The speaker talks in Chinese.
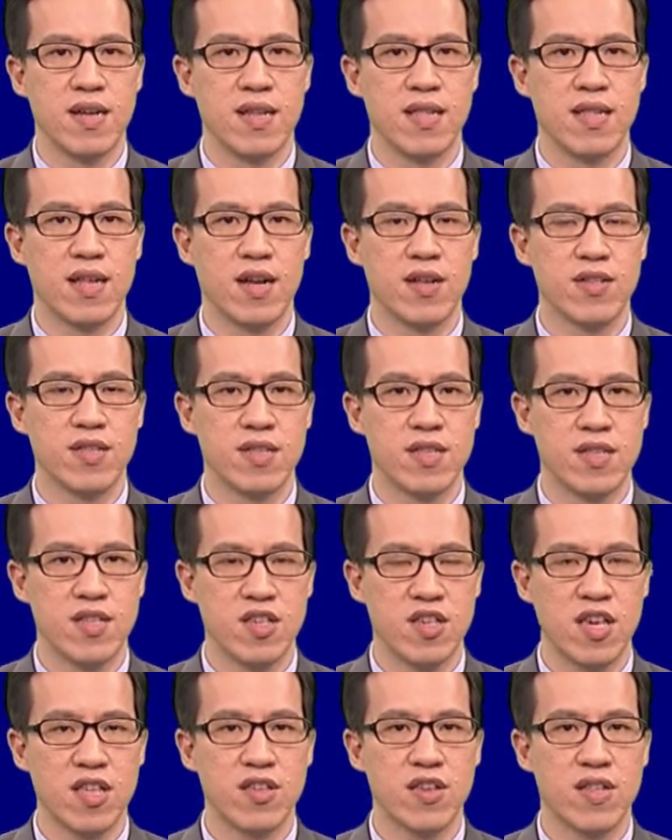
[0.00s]
然后这
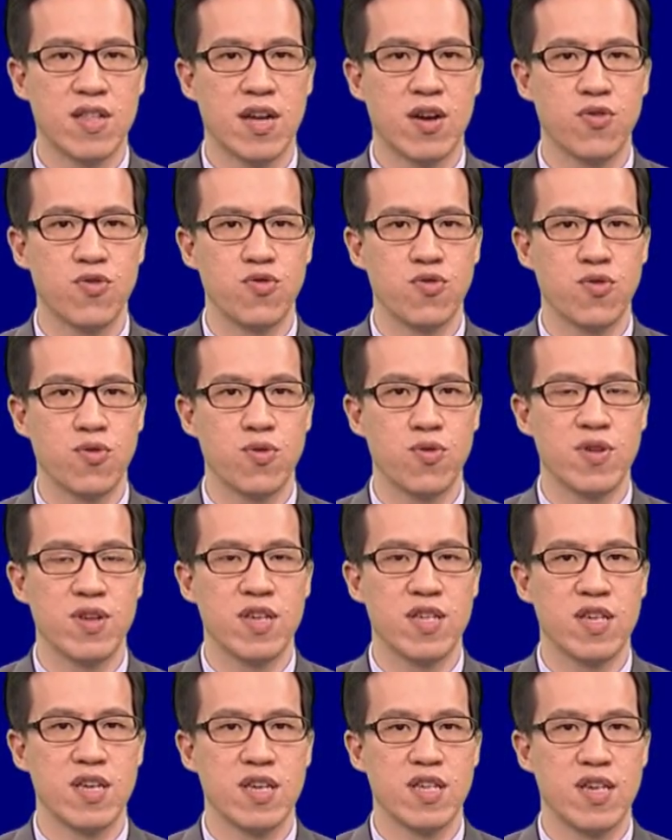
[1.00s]
牵扯到许多一
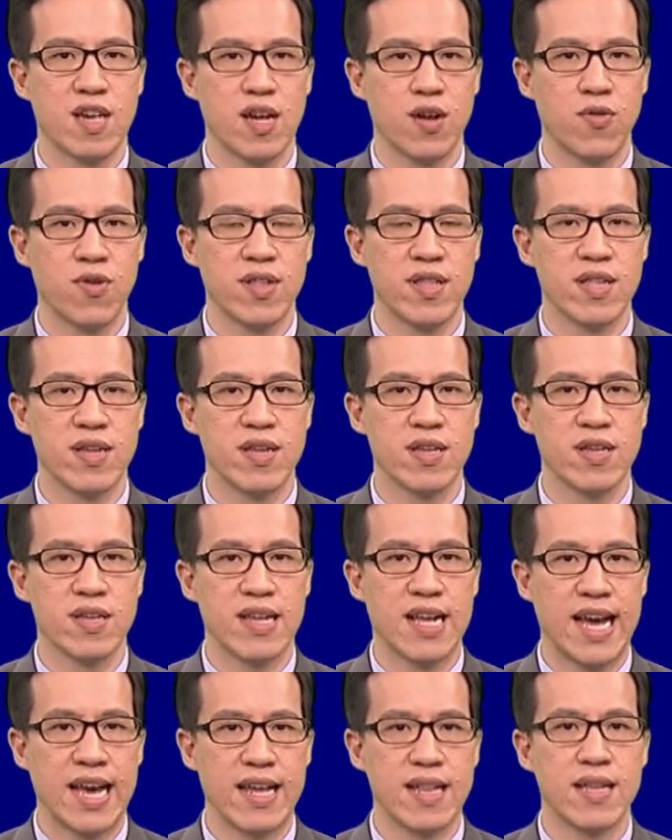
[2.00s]
些相关的
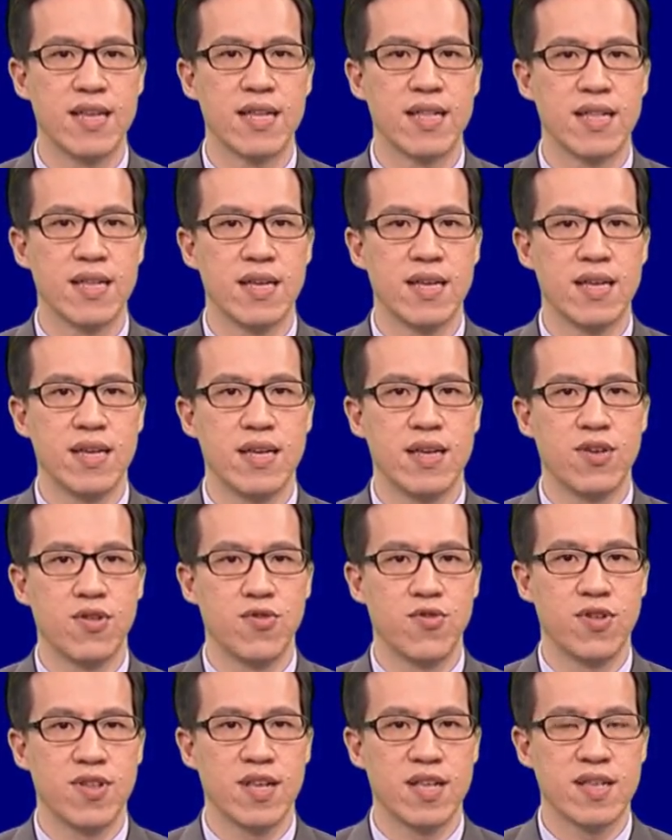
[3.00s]
概念，
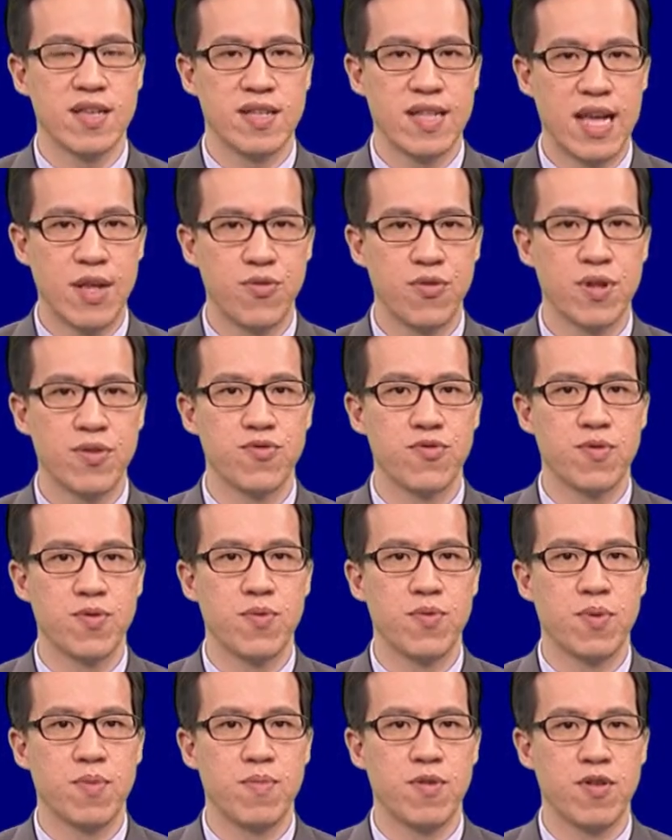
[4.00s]
所以在这个单元中
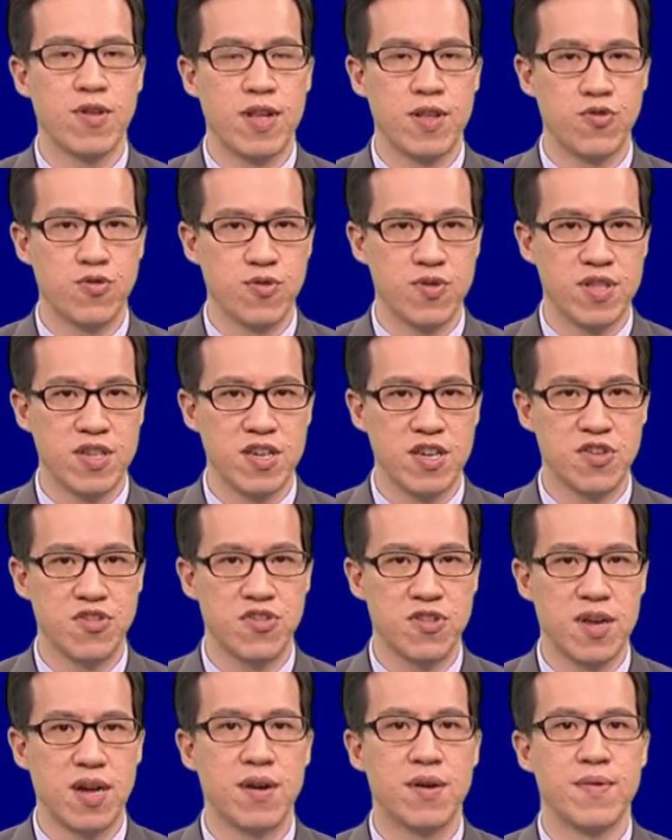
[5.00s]
我们会来做介
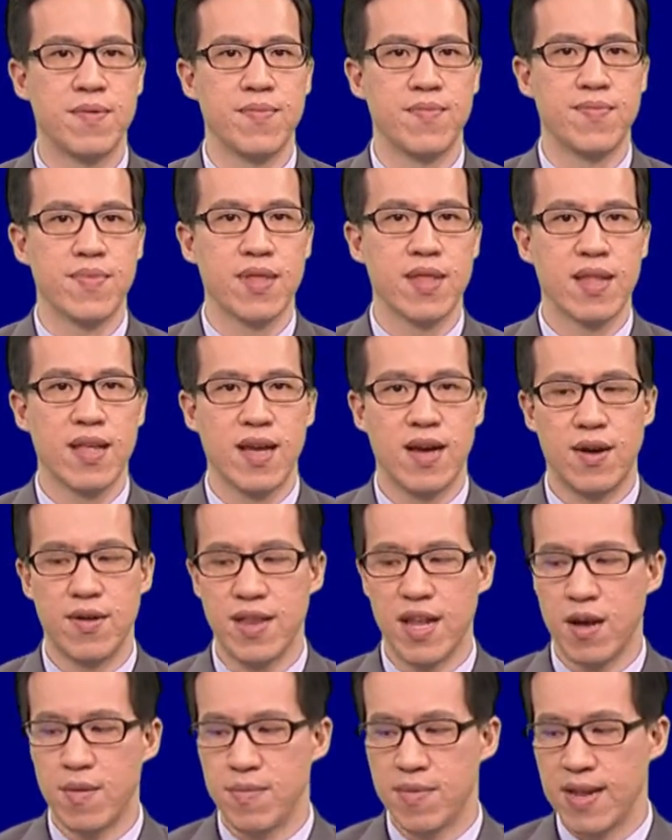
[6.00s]
绍。好，
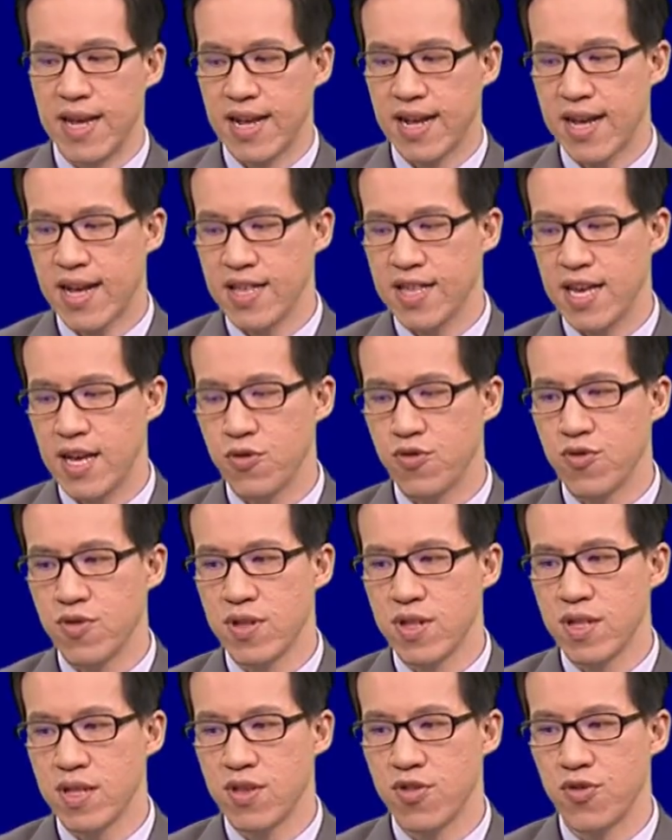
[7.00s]
那我们来看下去。
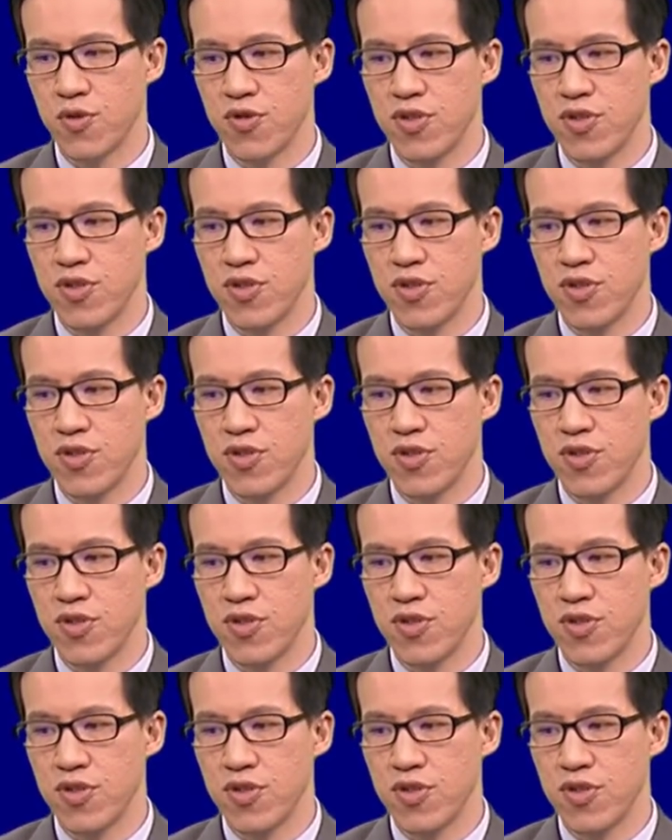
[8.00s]
首